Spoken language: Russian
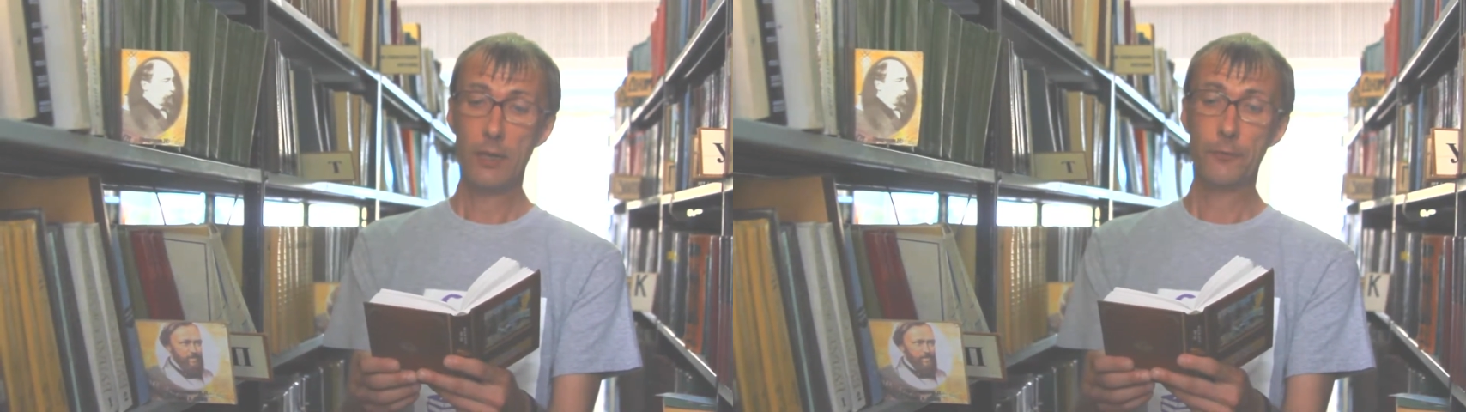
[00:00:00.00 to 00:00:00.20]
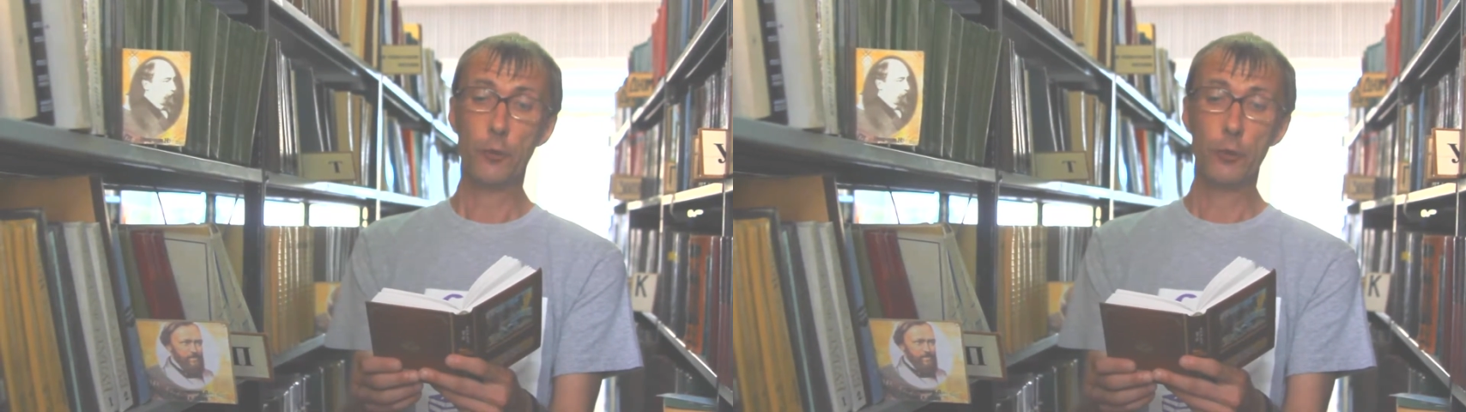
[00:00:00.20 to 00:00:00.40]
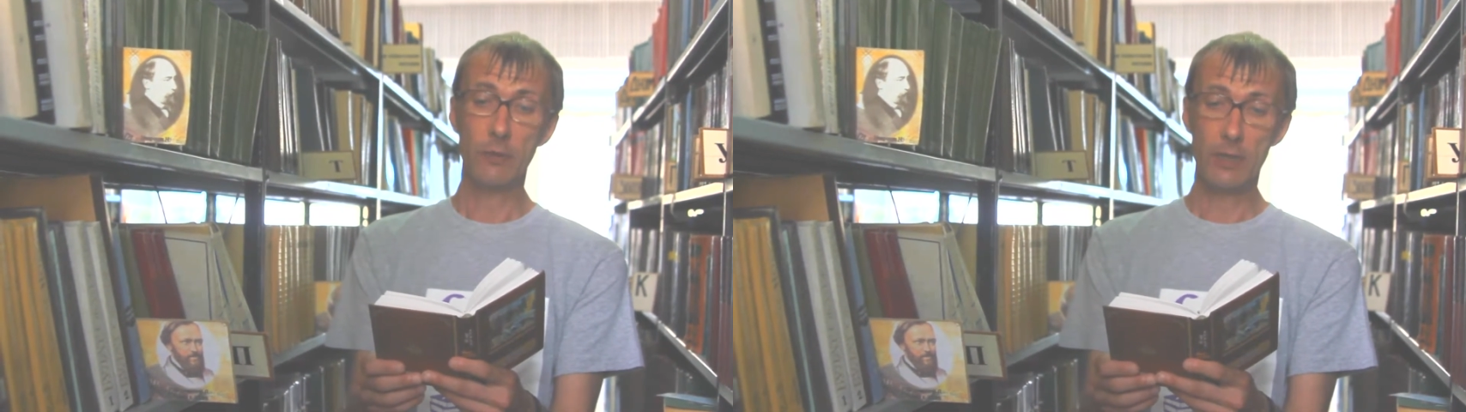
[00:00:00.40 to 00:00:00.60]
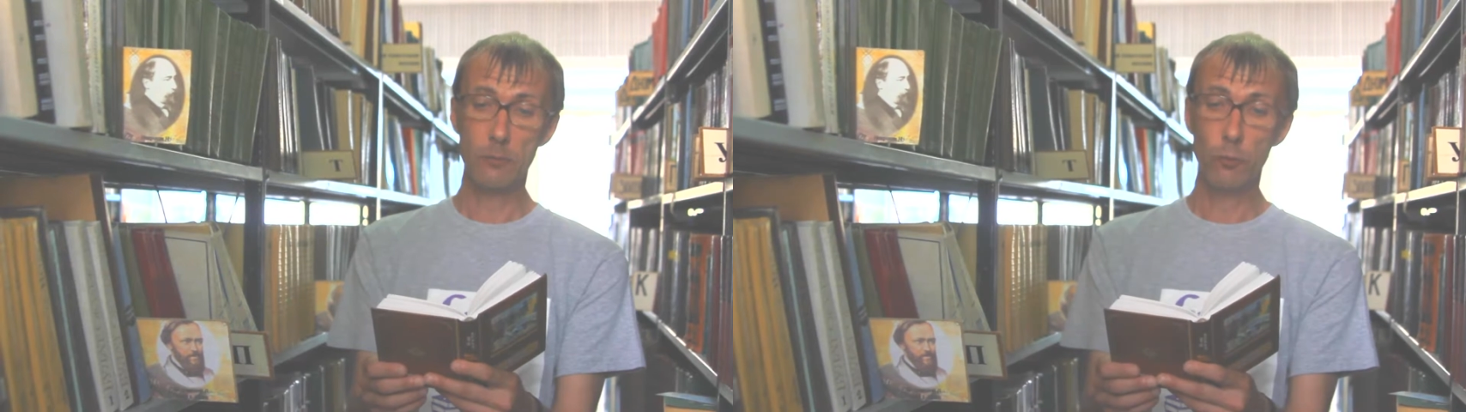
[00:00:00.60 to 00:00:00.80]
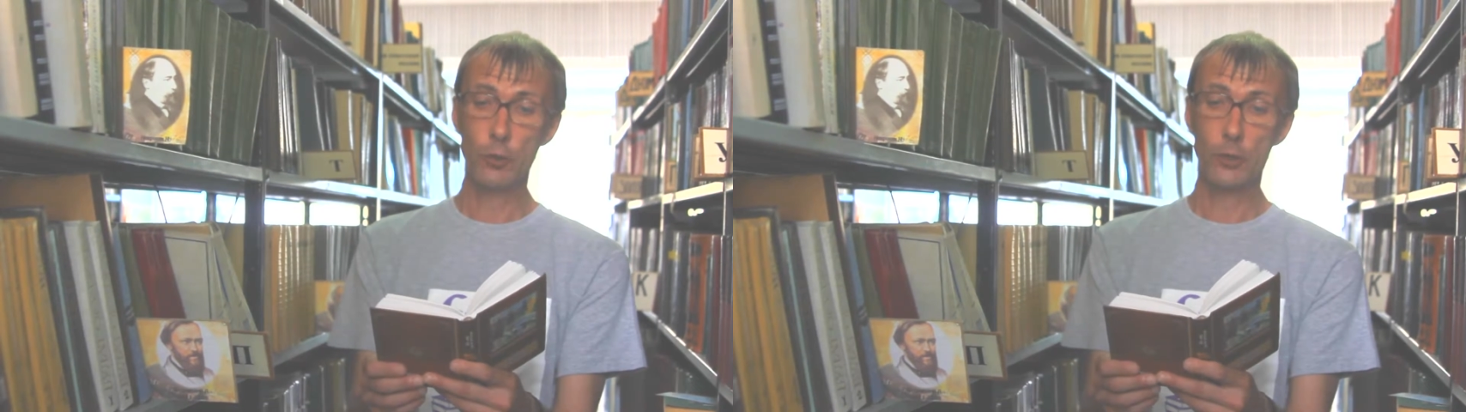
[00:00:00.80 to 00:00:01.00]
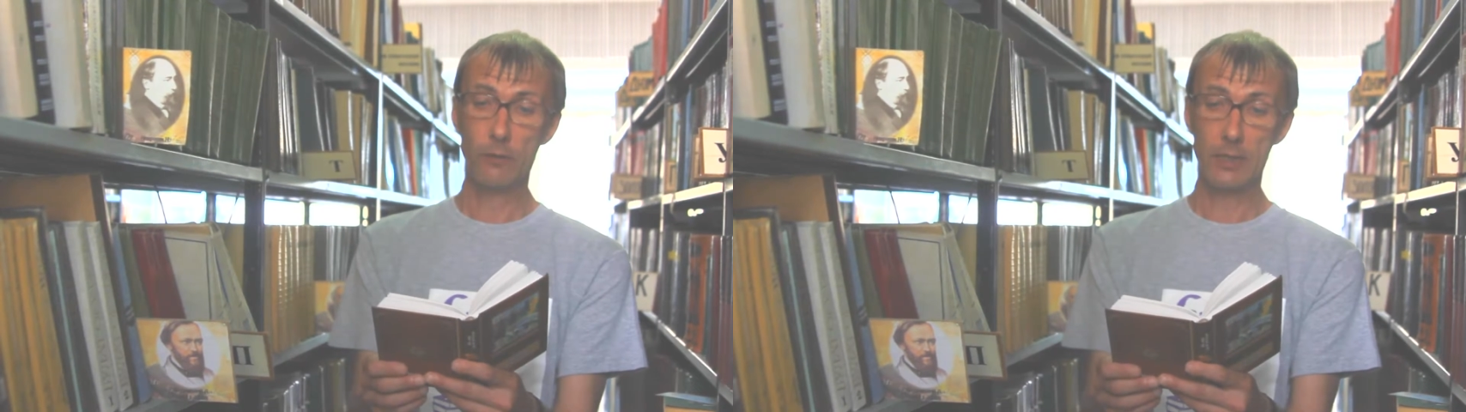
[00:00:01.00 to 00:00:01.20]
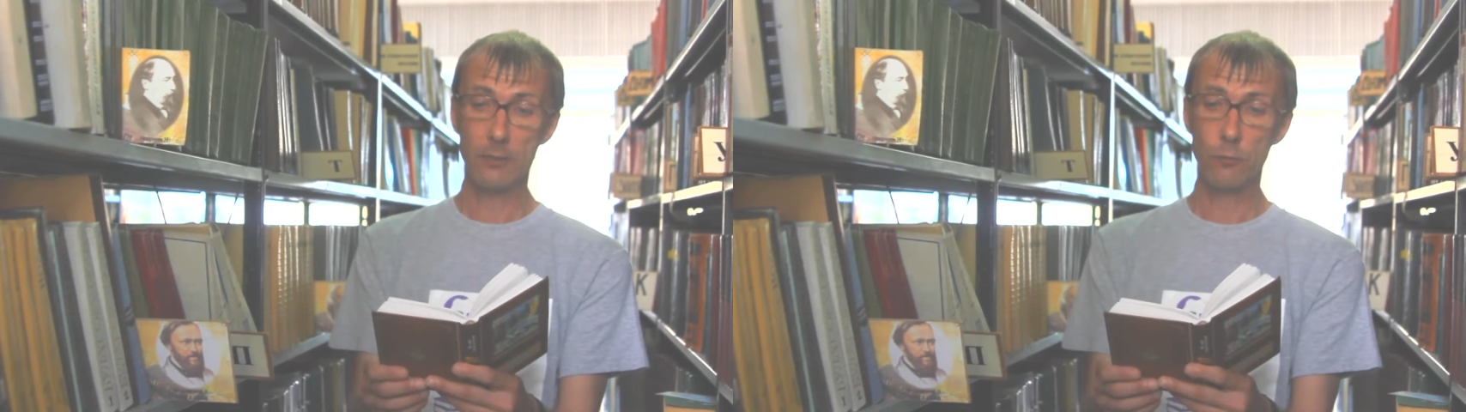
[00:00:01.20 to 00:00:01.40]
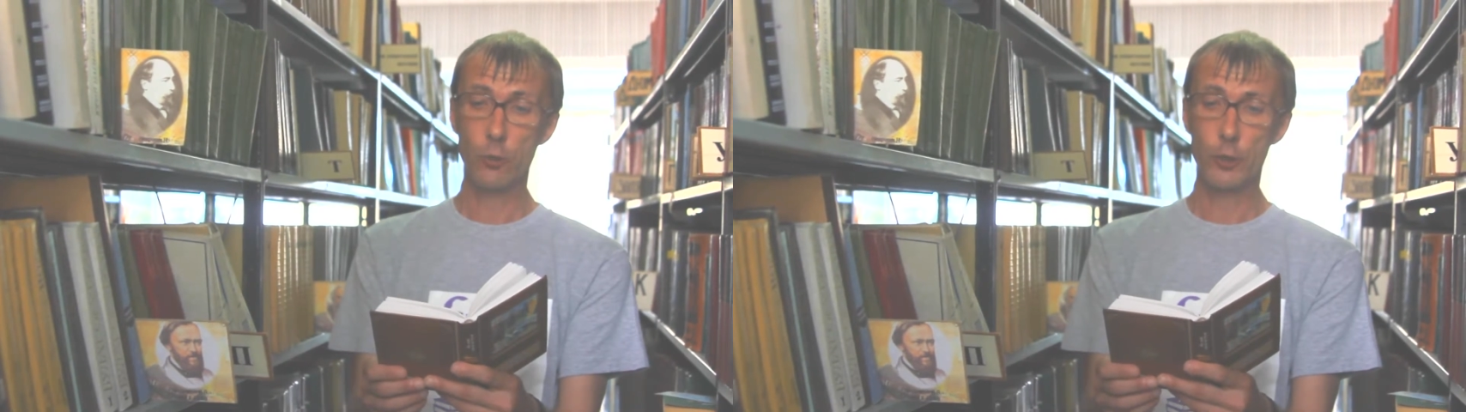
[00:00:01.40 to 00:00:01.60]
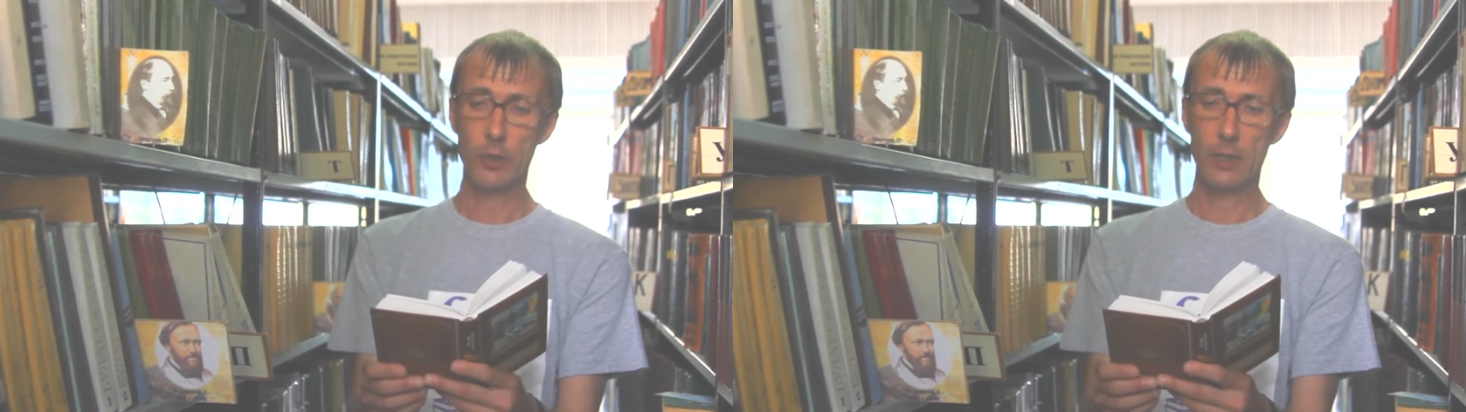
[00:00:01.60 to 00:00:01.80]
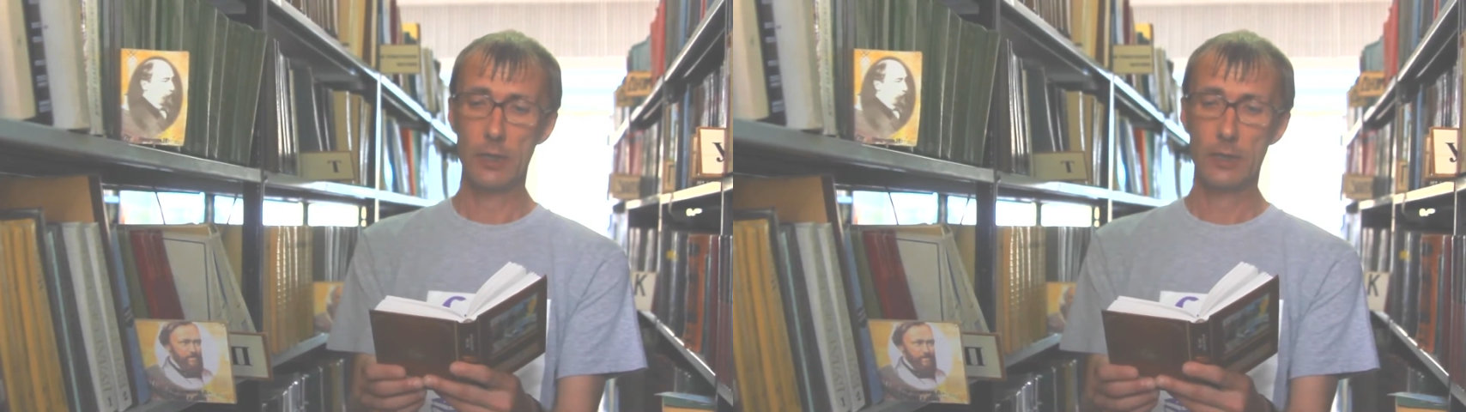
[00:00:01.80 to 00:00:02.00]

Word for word: все невозможно возможное,